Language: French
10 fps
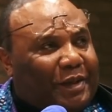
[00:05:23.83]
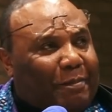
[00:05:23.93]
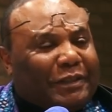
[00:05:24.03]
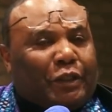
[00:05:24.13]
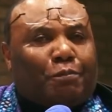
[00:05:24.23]

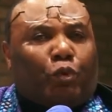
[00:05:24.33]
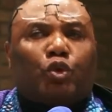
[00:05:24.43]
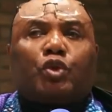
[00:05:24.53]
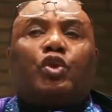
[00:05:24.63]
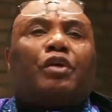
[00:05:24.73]
Mais c'est pour
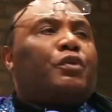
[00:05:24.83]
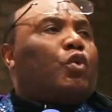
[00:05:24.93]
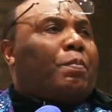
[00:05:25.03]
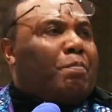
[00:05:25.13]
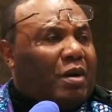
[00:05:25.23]
le
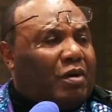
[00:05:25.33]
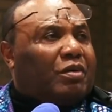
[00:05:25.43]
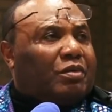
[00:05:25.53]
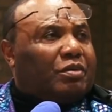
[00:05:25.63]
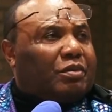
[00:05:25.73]

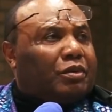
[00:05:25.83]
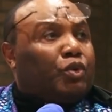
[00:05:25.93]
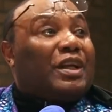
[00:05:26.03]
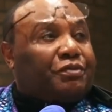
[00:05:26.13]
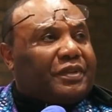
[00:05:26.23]
développement
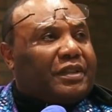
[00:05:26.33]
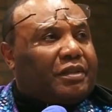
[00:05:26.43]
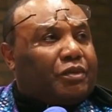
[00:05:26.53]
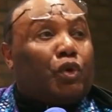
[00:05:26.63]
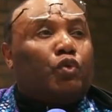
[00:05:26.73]
de l'Afrique,
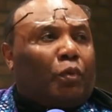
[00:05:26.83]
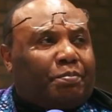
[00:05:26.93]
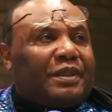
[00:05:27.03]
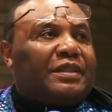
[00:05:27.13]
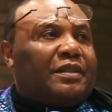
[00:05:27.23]
de nos
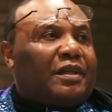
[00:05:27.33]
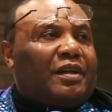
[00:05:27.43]
pays.